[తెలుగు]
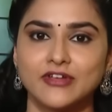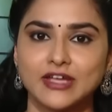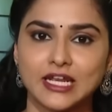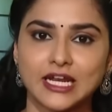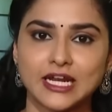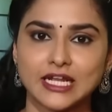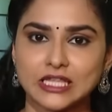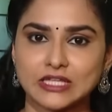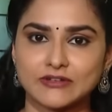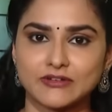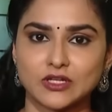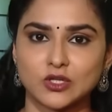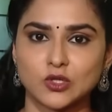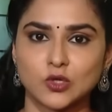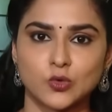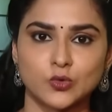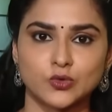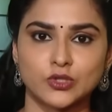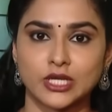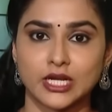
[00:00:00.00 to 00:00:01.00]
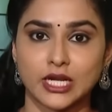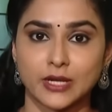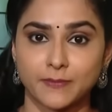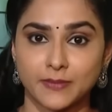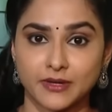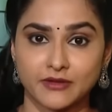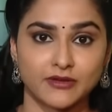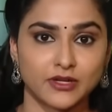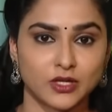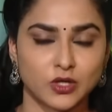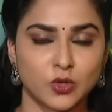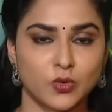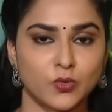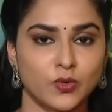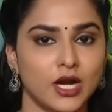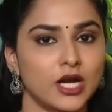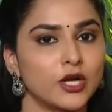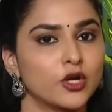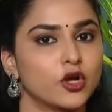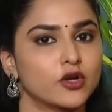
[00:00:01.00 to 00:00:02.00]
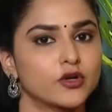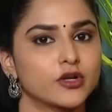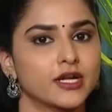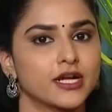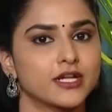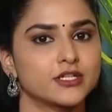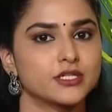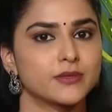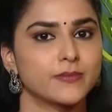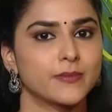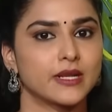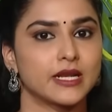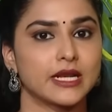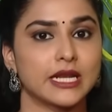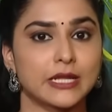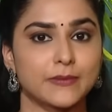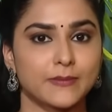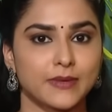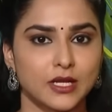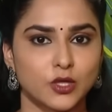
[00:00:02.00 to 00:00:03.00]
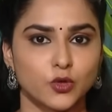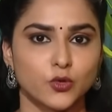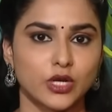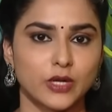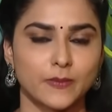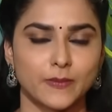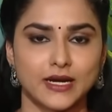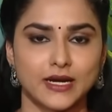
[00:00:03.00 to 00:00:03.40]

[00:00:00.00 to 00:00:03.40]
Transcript: వీలైనంత వరకు కుదిరినప్పటి వరకు కూడా డాక్టర్ గారు చెప్పిన నియమాలను కొన్ని